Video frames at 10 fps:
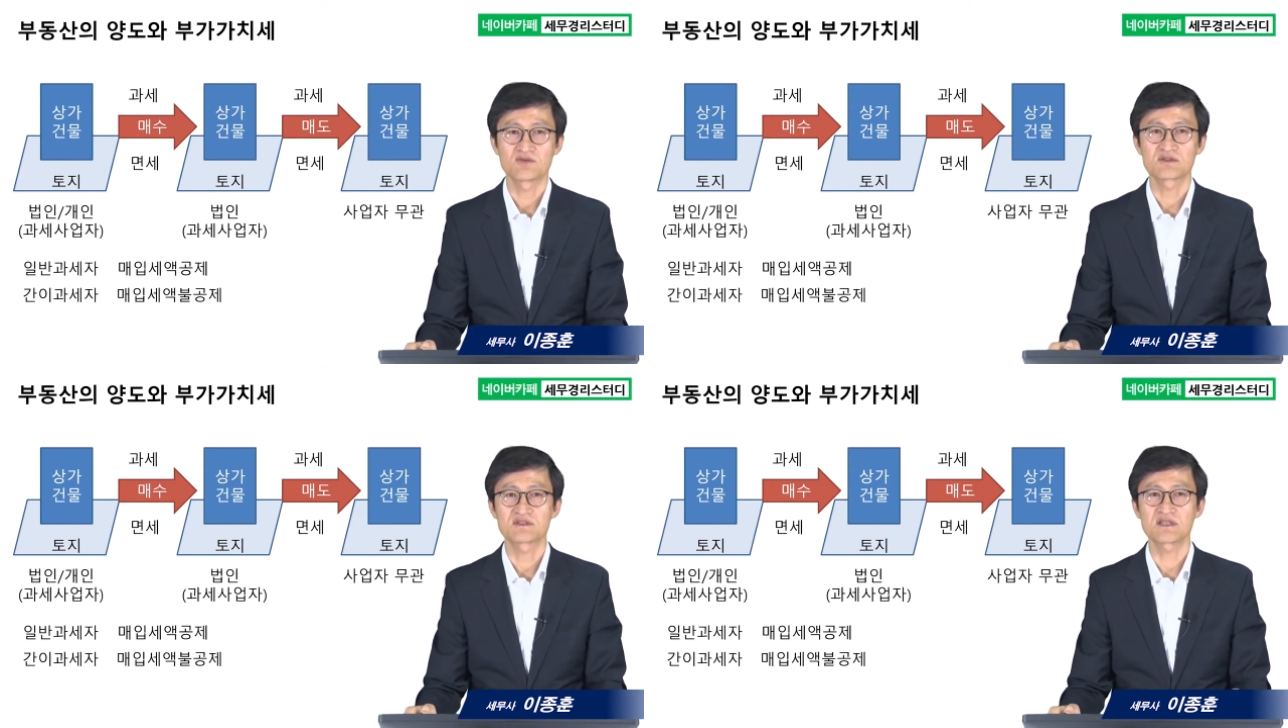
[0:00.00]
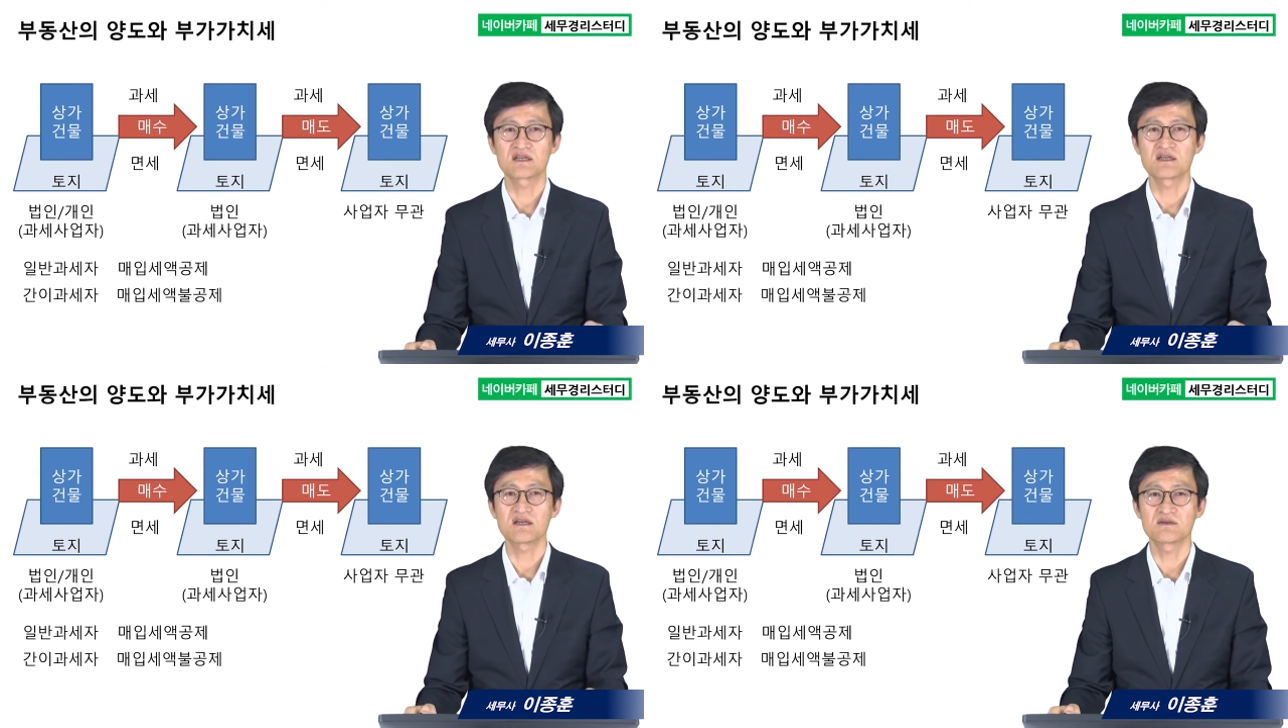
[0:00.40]
우선
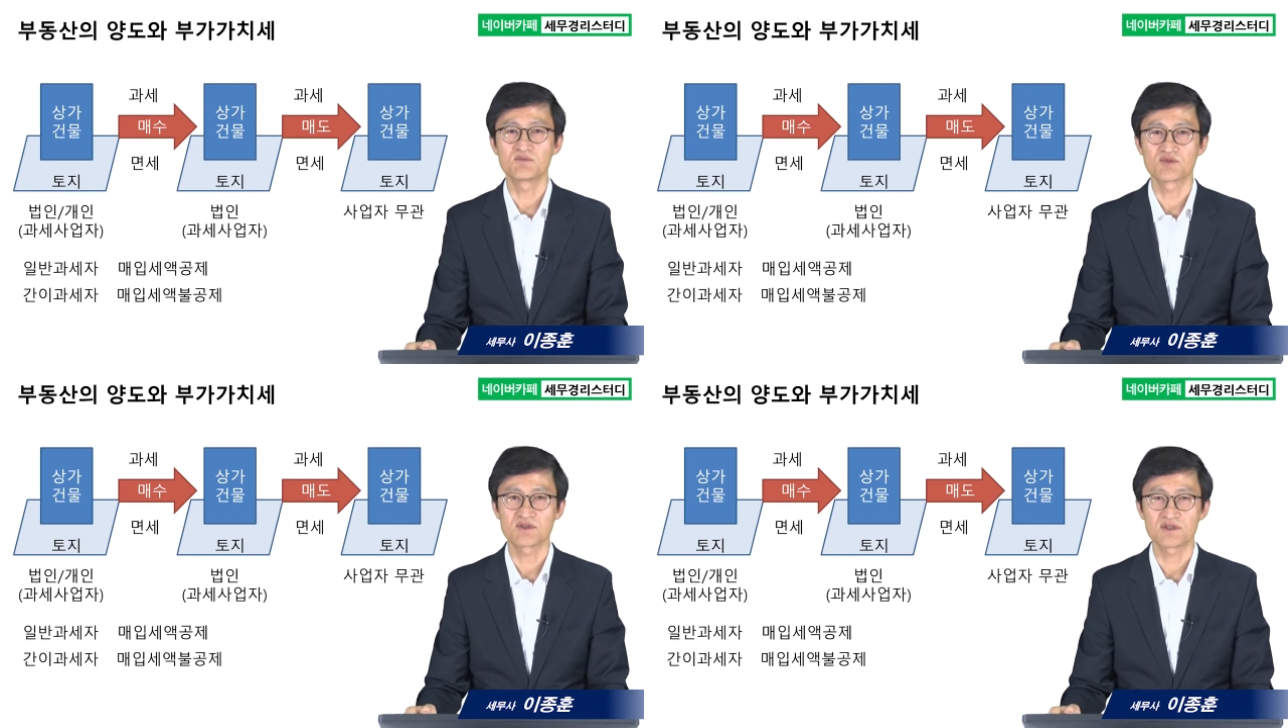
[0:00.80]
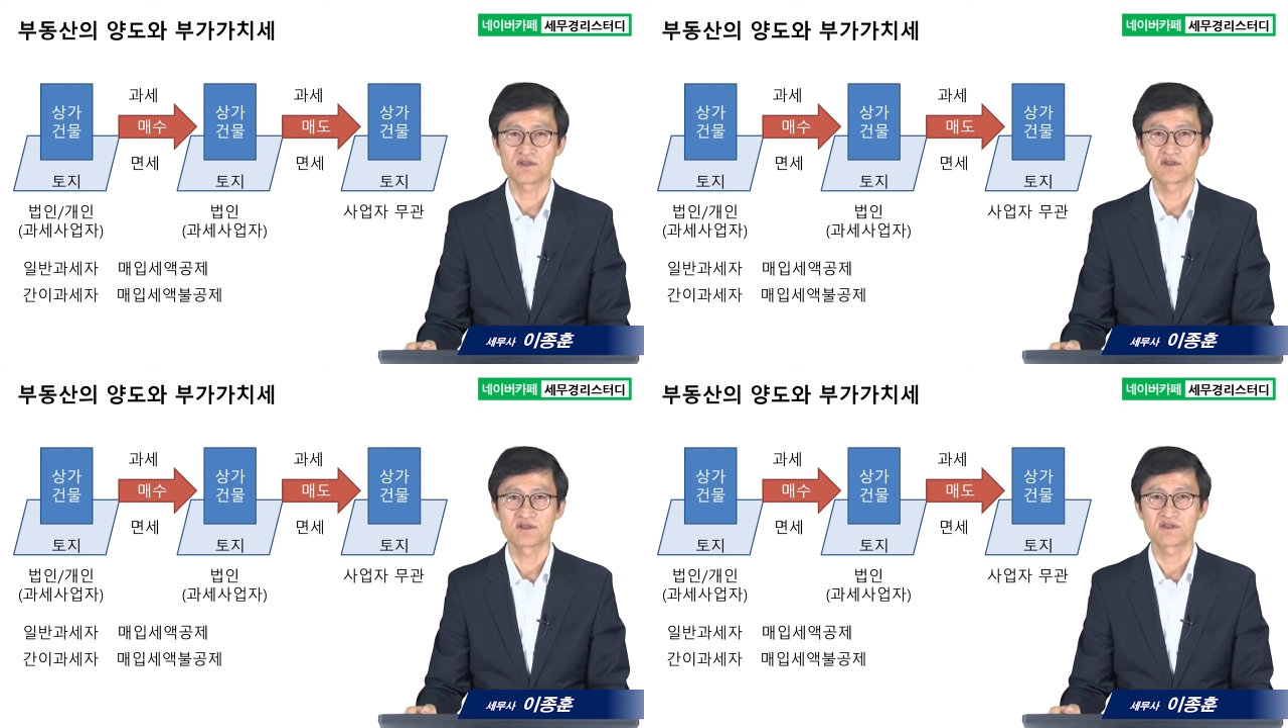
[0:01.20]
상가 건물을
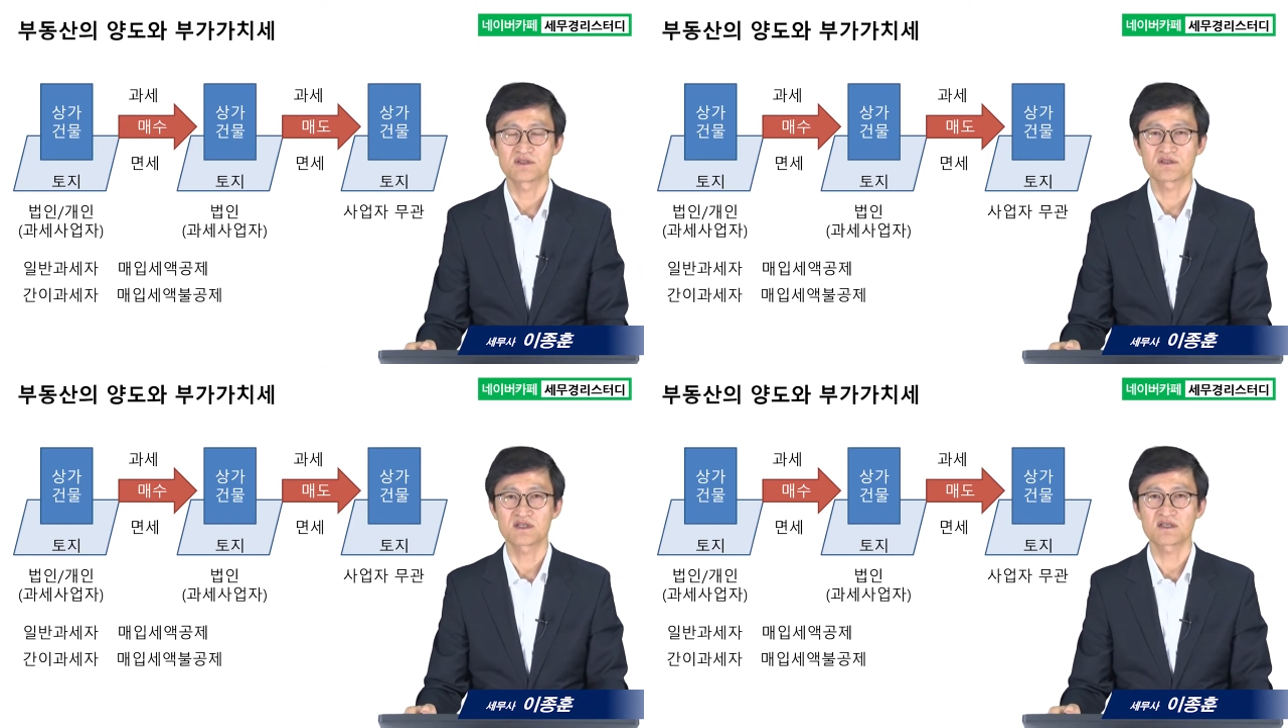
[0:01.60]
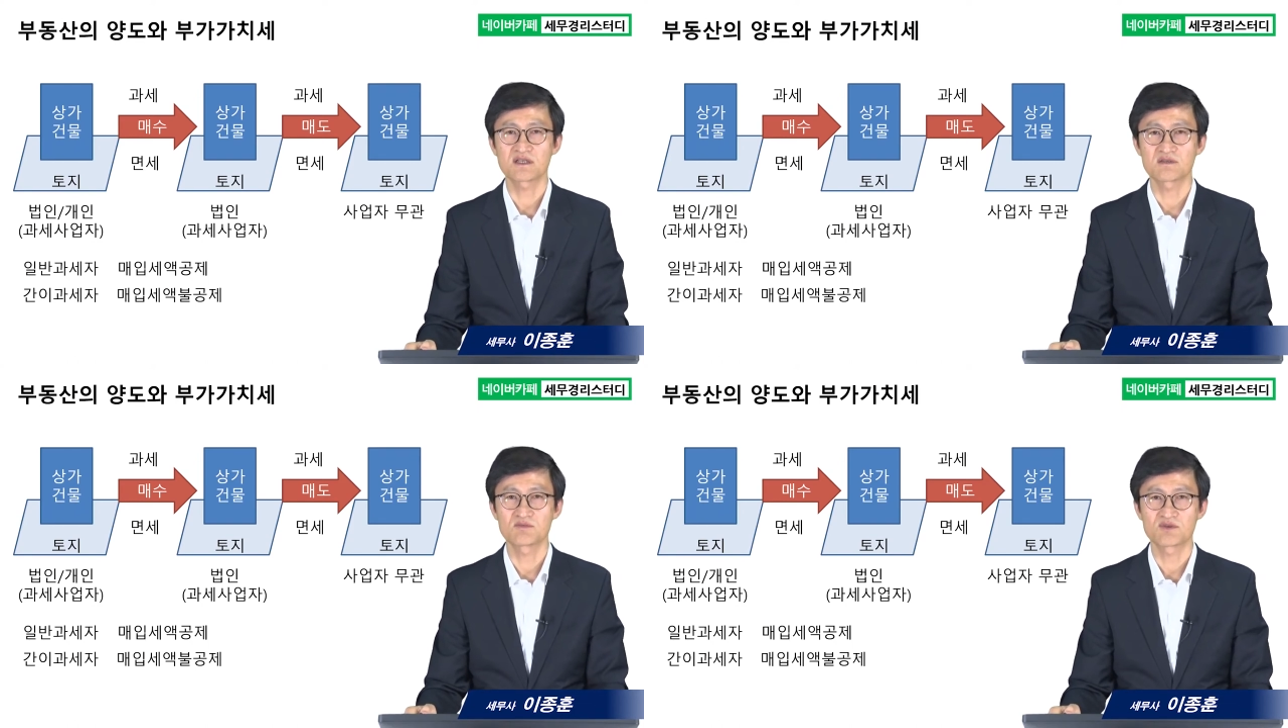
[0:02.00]

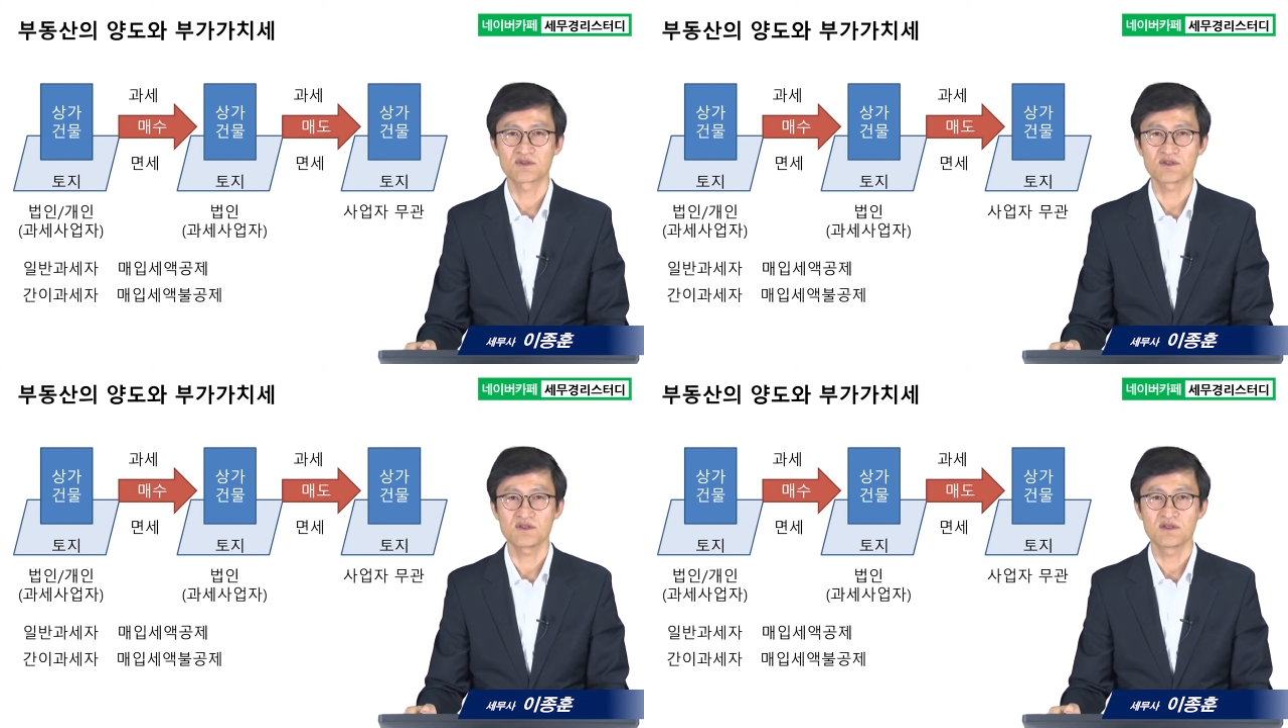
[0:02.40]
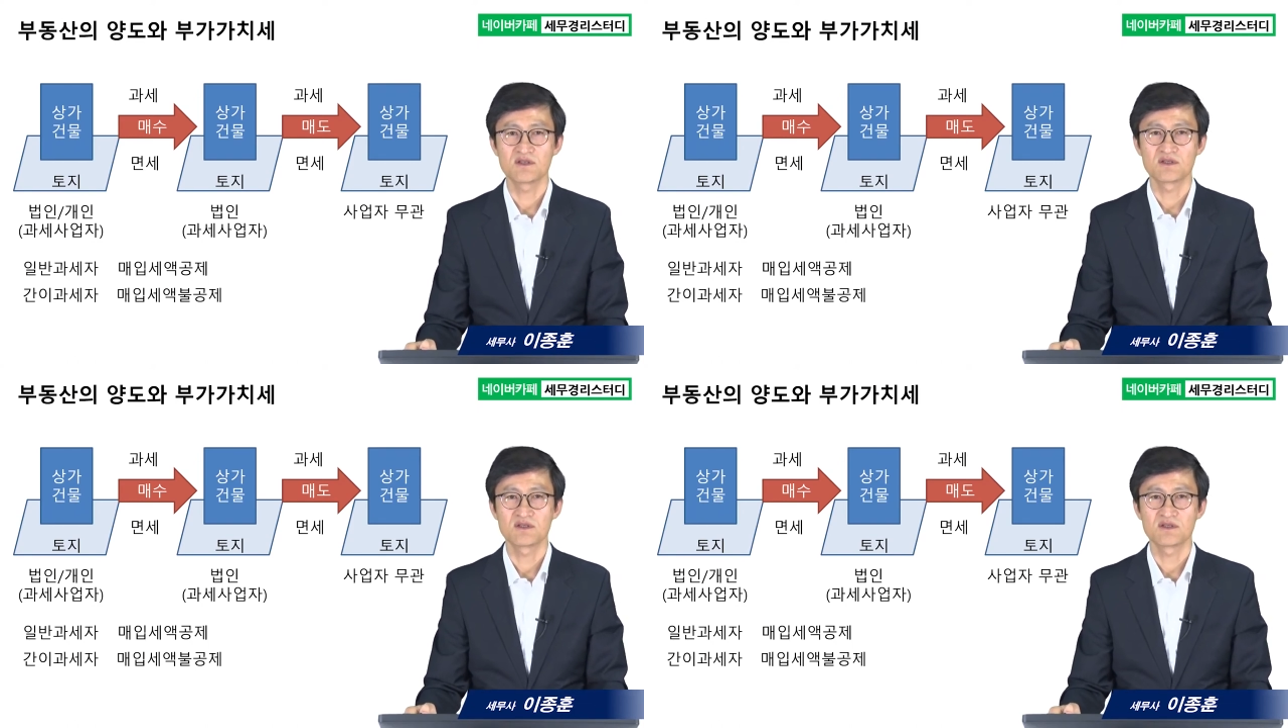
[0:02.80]
상가 건물을